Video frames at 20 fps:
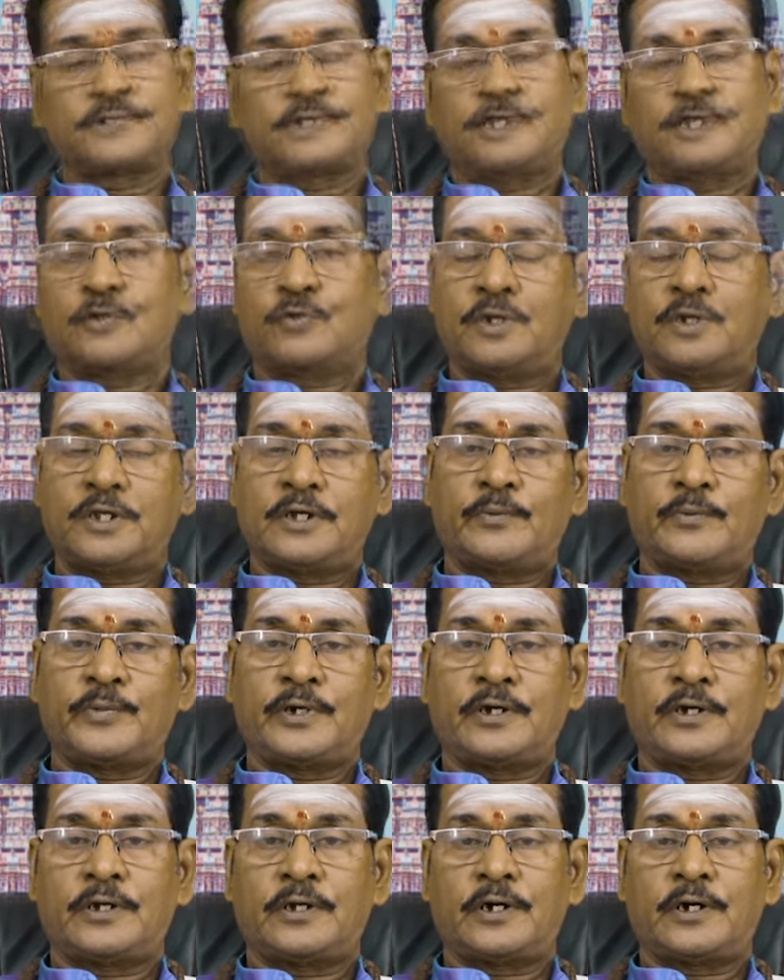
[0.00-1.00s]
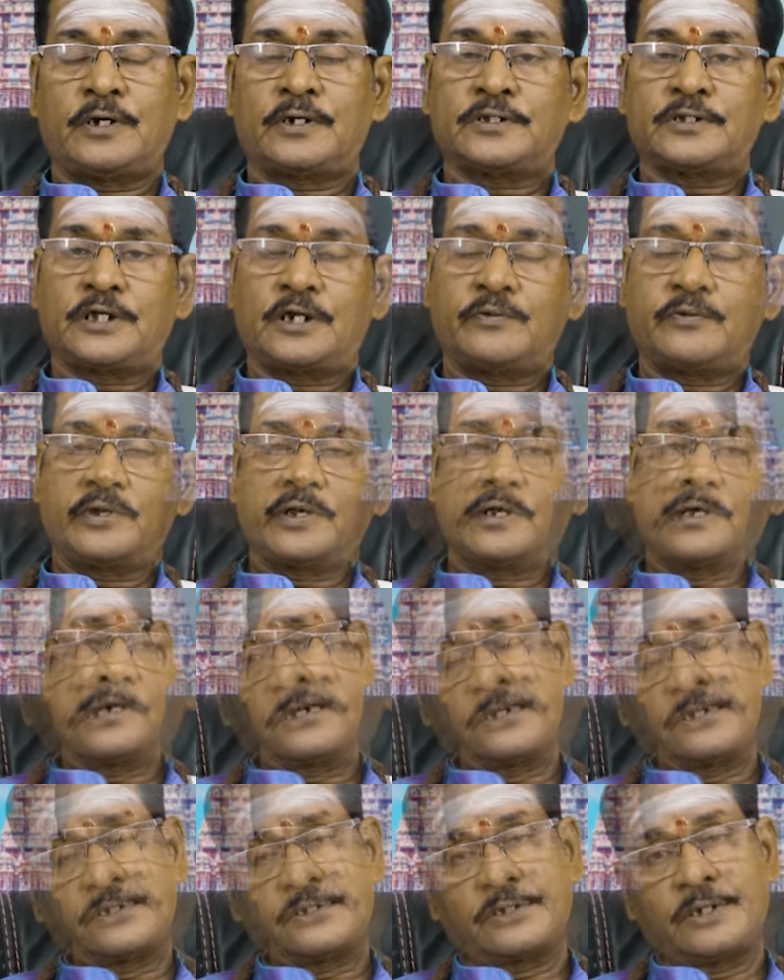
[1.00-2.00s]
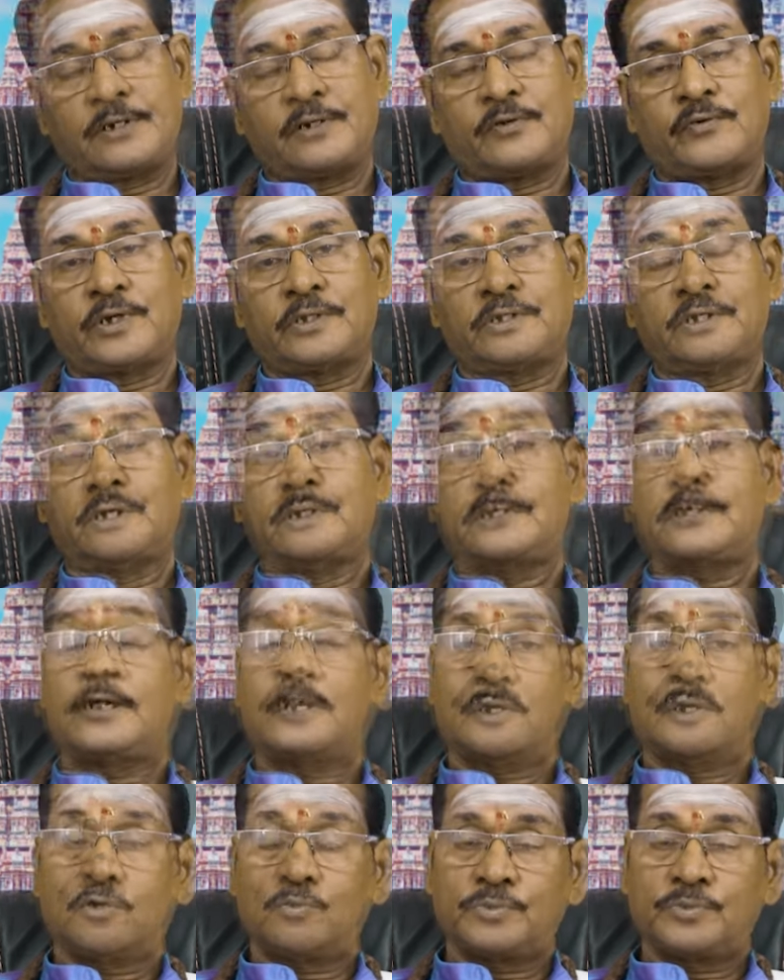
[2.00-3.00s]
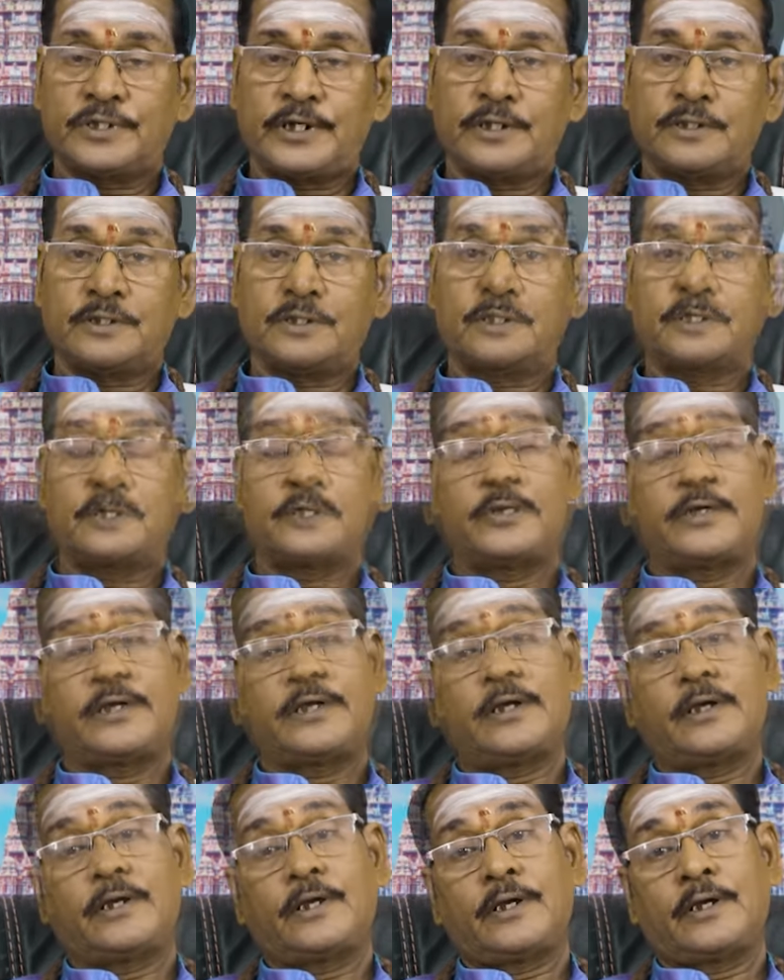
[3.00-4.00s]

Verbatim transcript: அதுக்குள்ளே நம்ம நாட்டு தலைவர்கள் அரசியல்வாதிகள் எல்லாரும் சேர்ந்து பெரிய